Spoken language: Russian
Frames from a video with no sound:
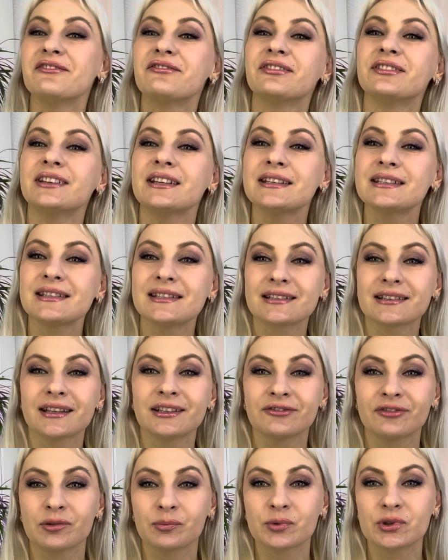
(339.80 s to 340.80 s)
выносила
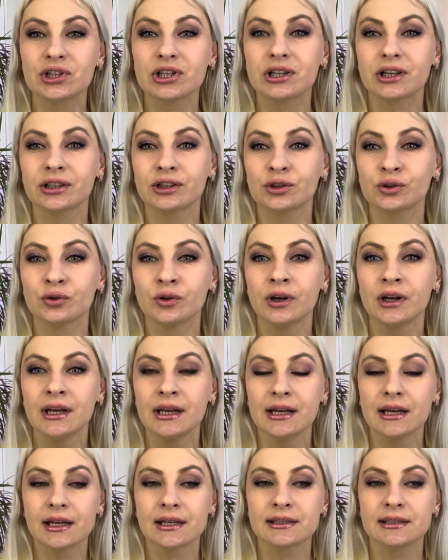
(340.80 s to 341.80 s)
два пшика, но
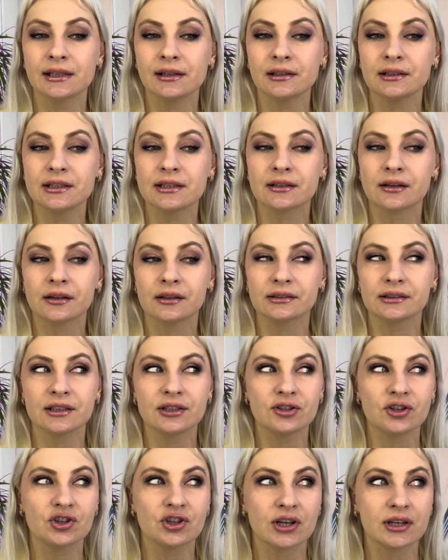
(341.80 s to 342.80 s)
знаете, как-то
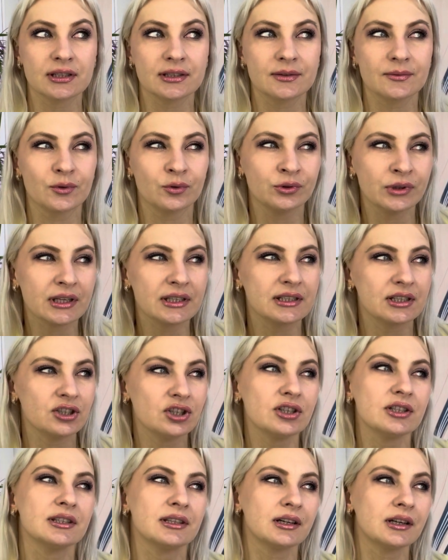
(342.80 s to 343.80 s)
сейчас... У нас
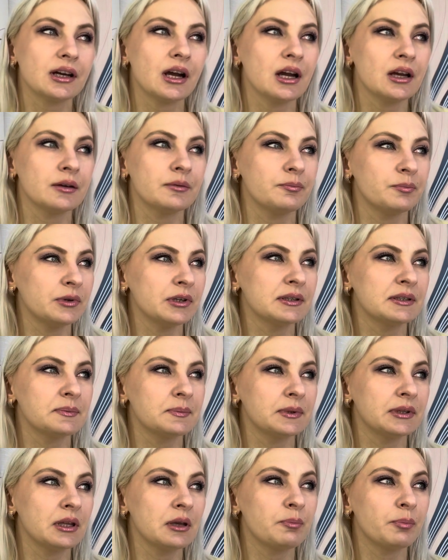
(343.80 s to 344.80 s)
сейчас такая, в
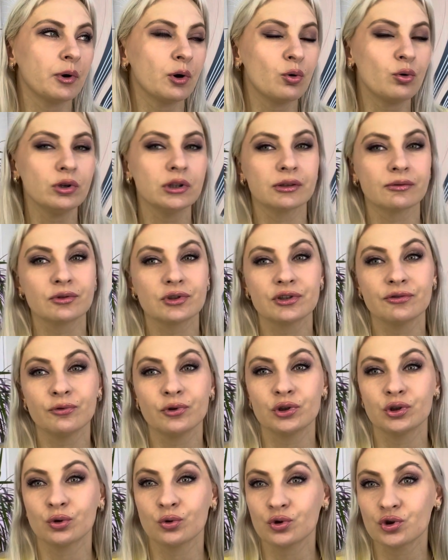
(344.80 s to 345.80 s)
принципе-то и погода. Вот
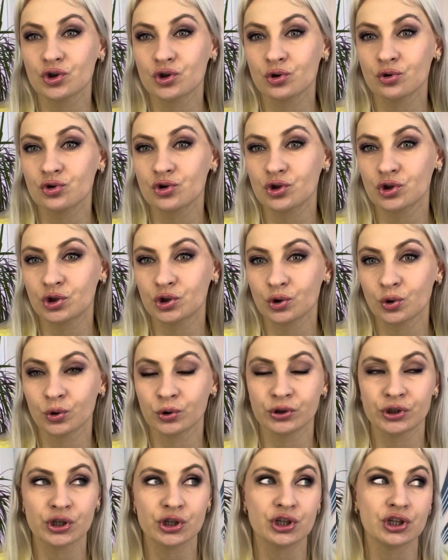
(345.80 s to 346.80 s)
сегодня очень-очень
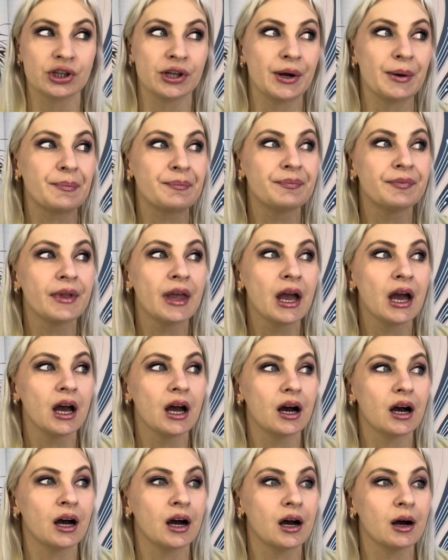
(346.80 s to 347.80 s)
солнечно.
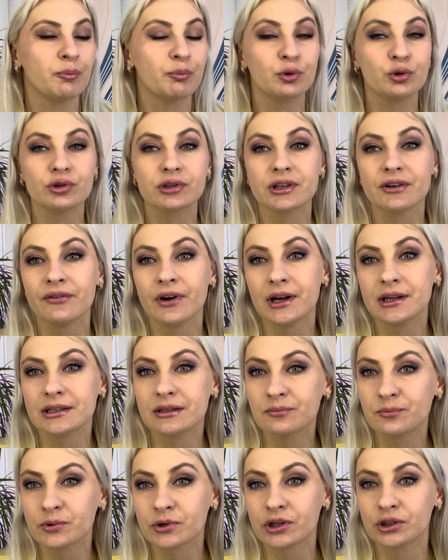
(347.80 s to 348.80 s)
А, плюсовая
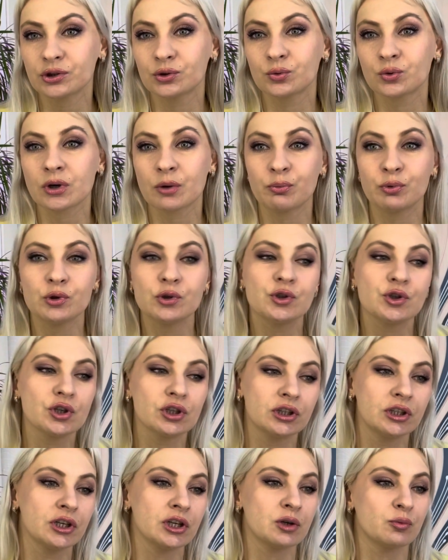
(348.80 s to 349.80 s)
температура, плюс
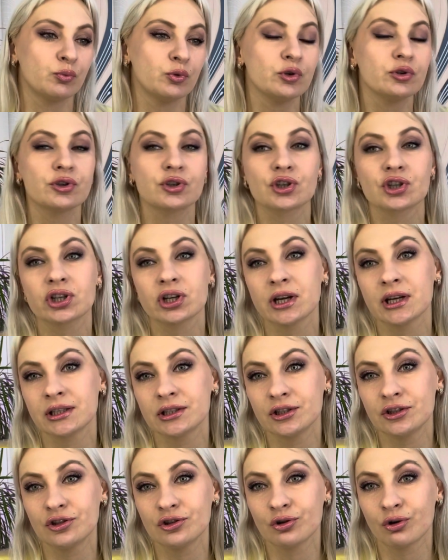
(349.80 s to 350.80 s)
4, плюс
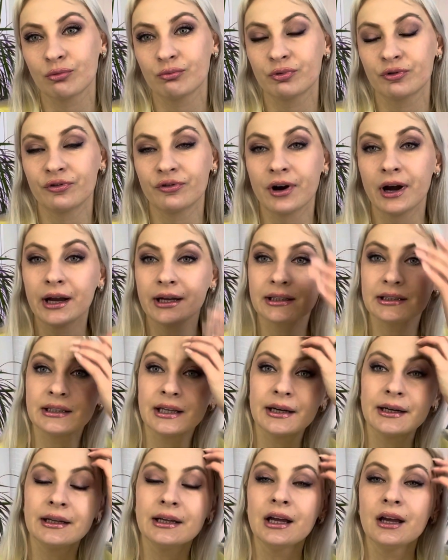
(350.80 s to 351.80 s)
6 днем бывает,
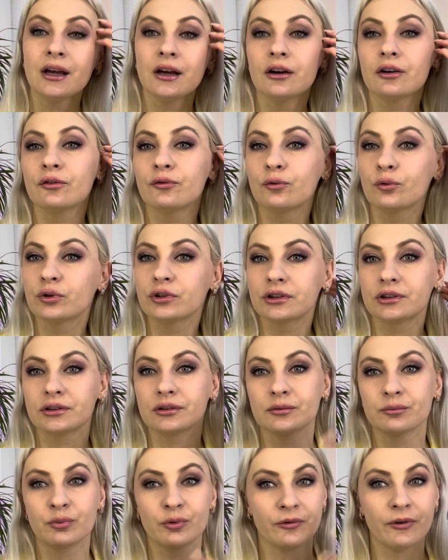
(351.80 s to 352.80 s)
да, вот,
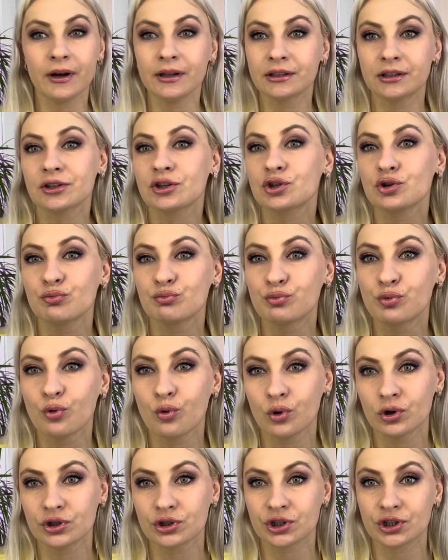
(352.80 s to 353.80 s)
э, бывает даже
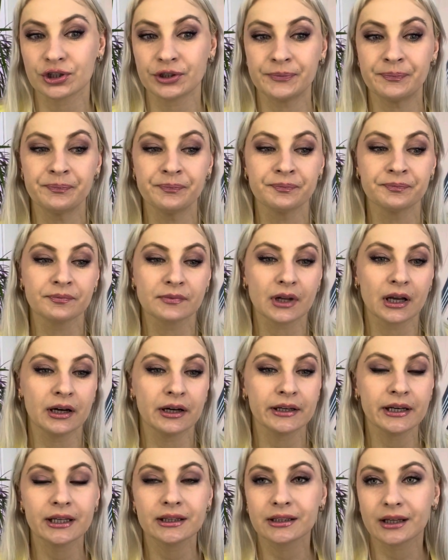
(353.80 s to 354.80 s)
больше. А
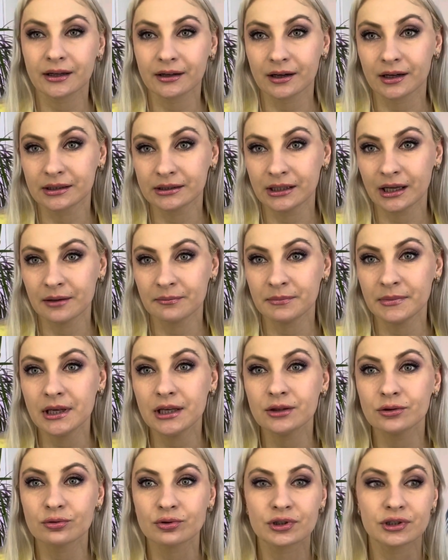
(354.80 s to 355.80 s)
редко, когда
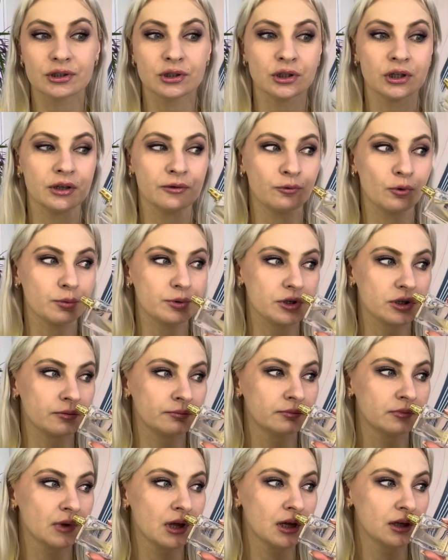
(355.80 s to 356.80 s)
минус, и, в
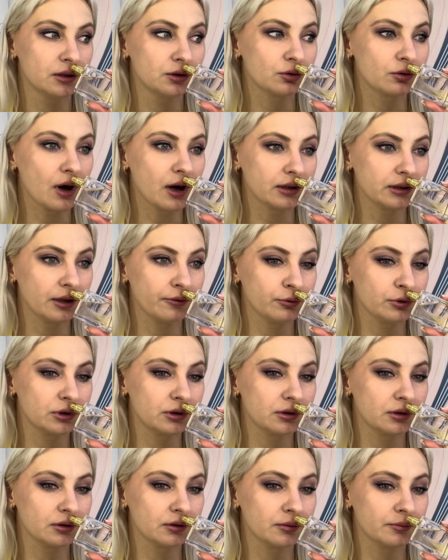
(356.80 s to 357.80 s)
общем, ну, как-то
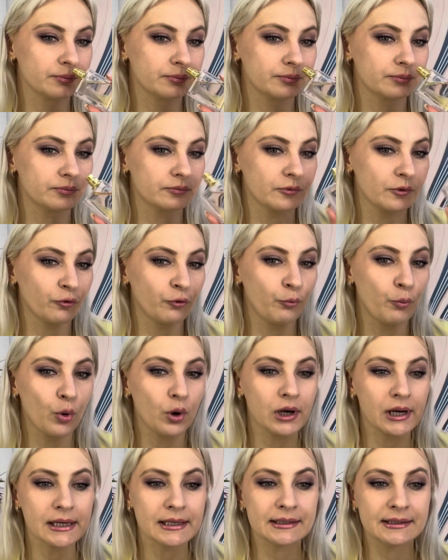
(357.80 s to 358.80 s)
вот э, в
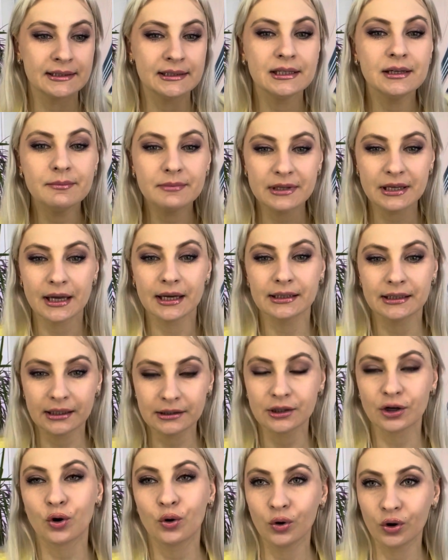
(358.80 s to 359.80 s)
более зимнее, да,
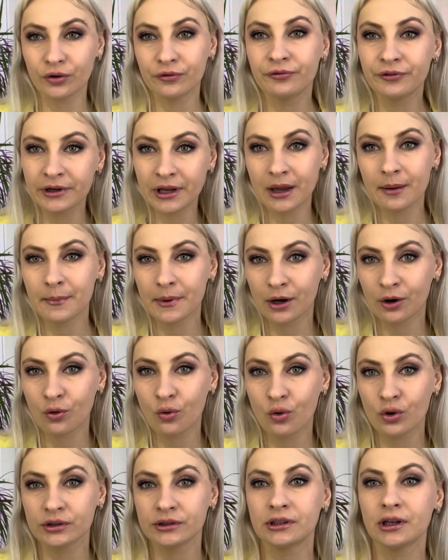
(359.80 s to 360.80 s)
такое время
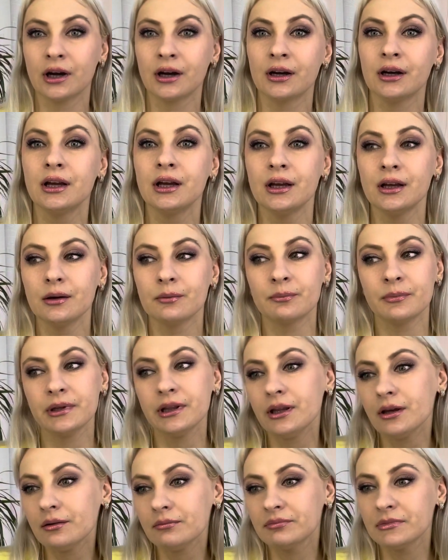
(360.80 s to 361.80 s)
года
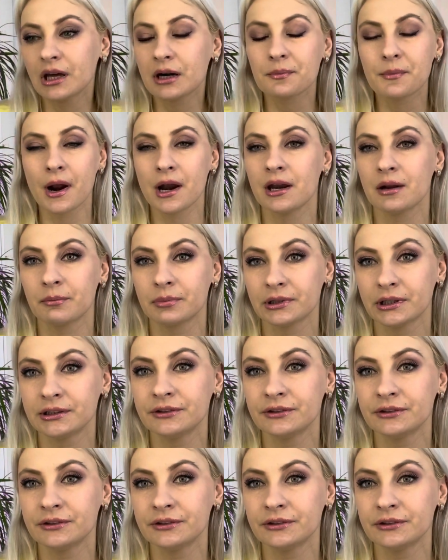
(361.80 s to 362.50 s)
мне нормально было